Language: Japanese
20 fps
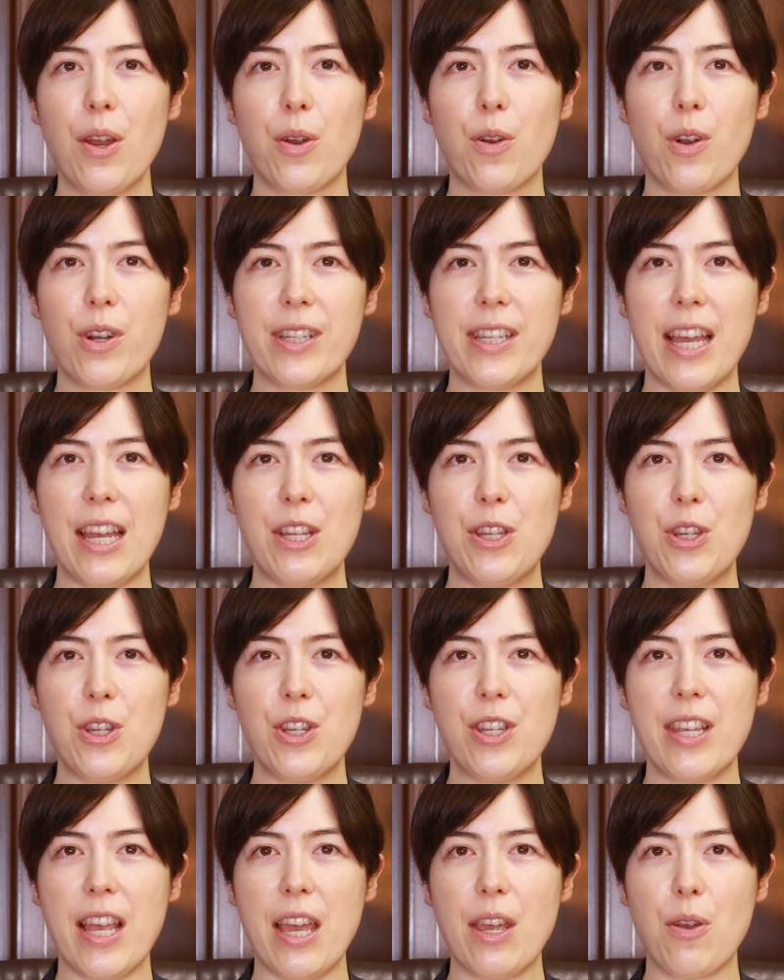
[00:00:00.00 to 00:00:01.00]
国際
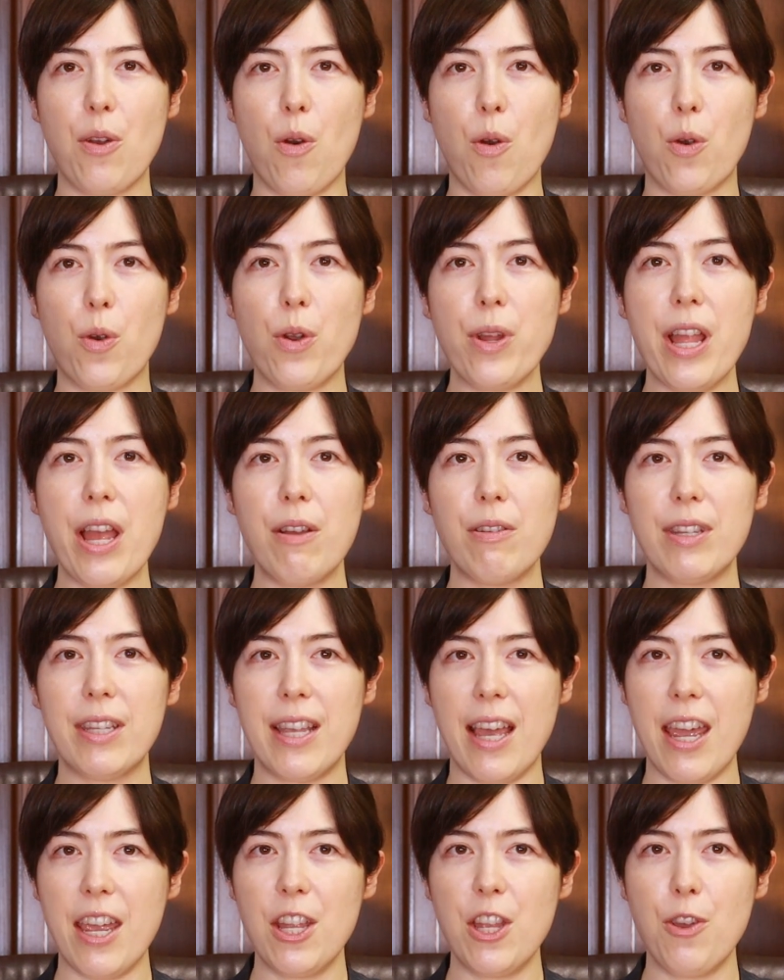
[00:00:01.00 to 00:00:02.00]
仲裁を行う
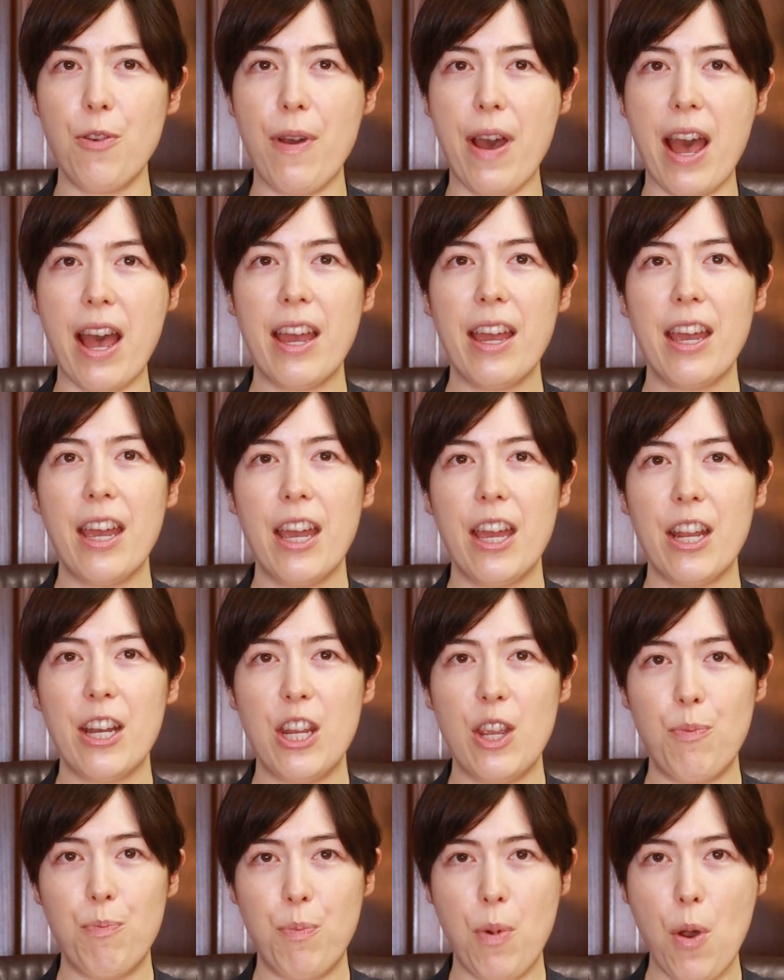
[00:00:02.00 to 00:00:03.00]
際には
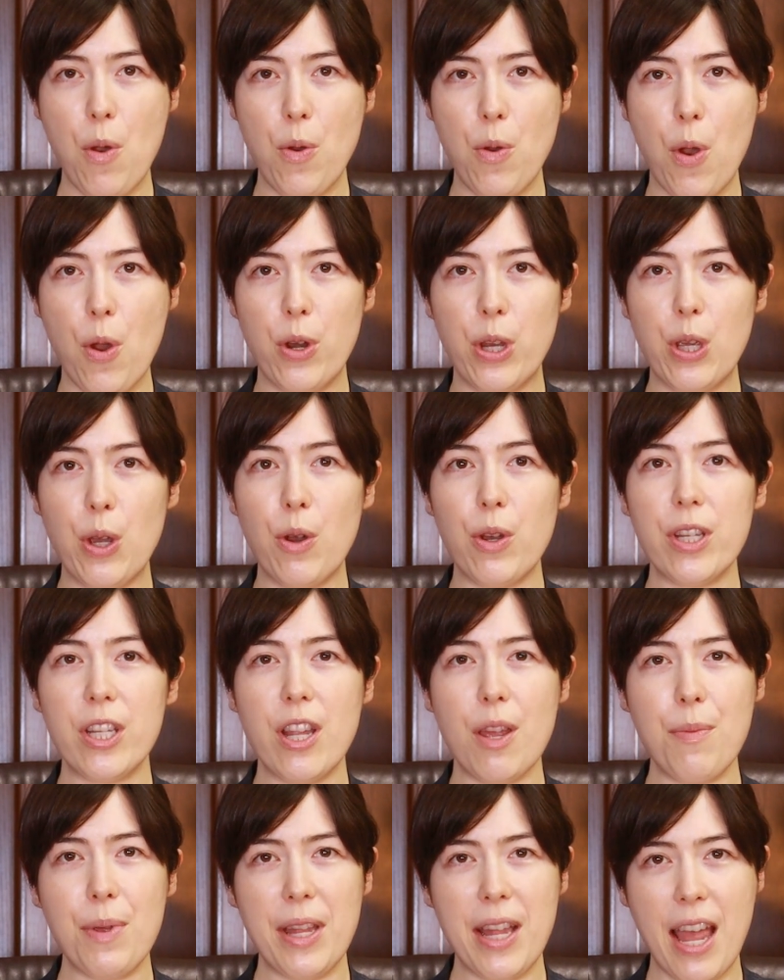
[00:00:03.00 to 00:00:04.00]
日本を利用し
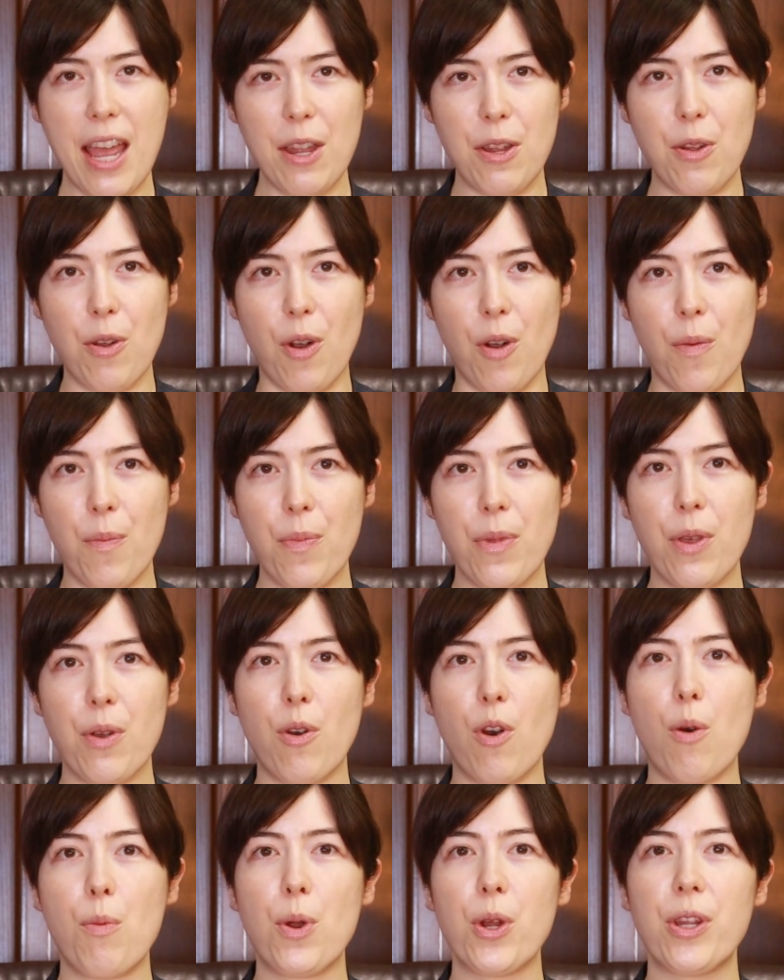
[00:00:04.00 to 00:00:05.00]
てみたいと
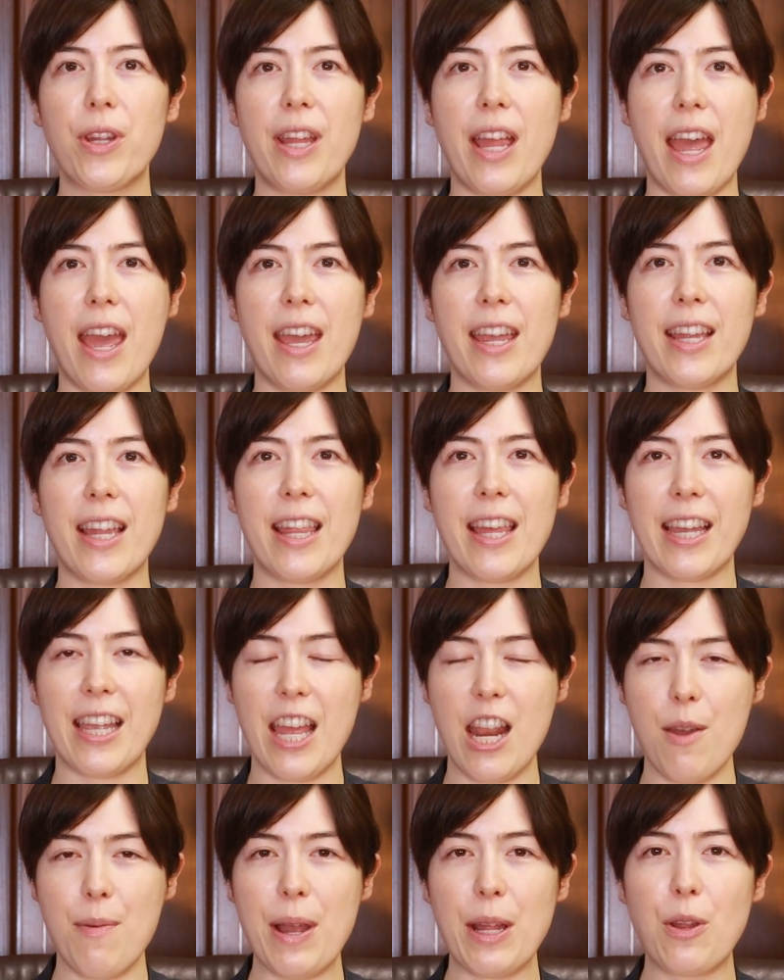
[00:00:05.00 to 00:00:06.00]
思っていただ
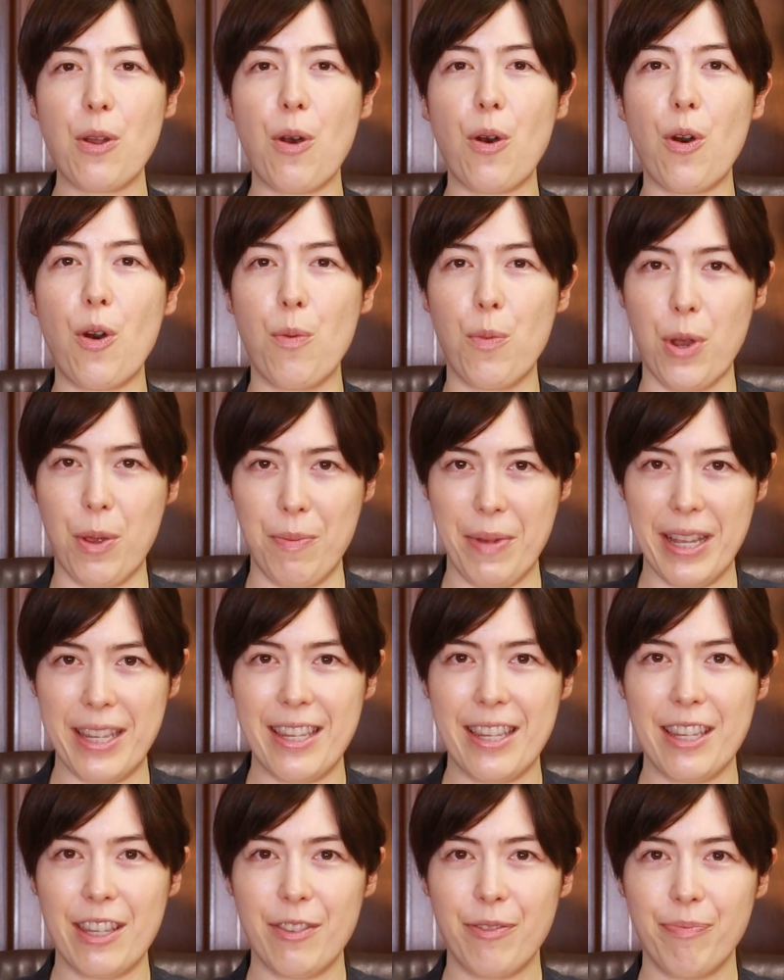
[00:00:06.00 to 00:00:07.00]
ければと思いま
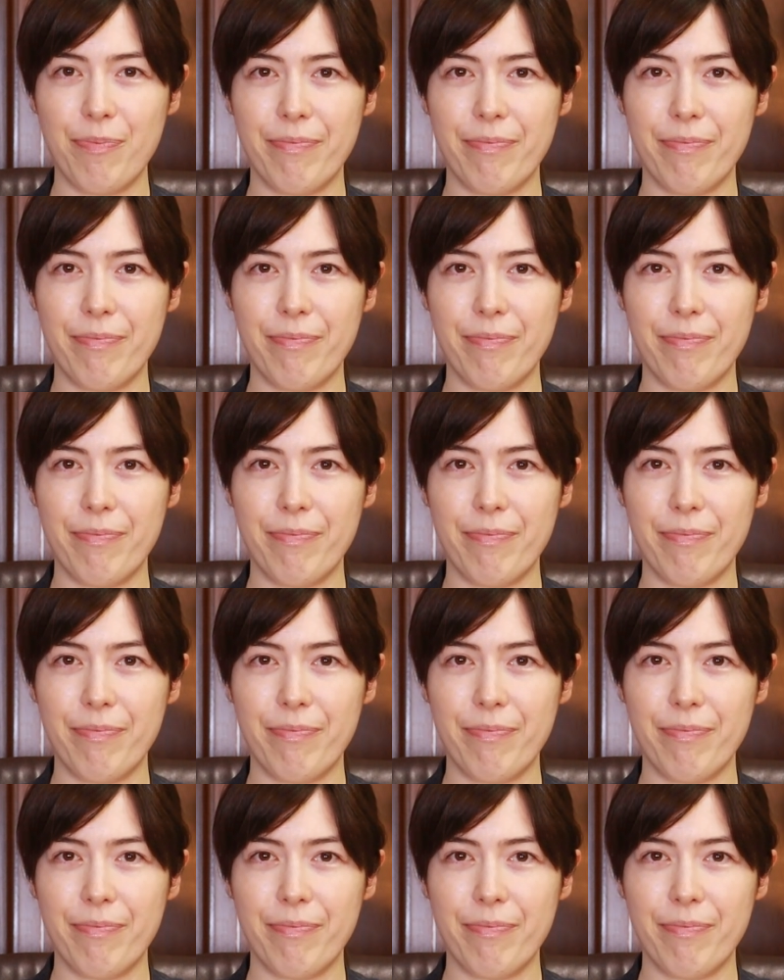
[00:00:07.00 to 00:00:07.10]
す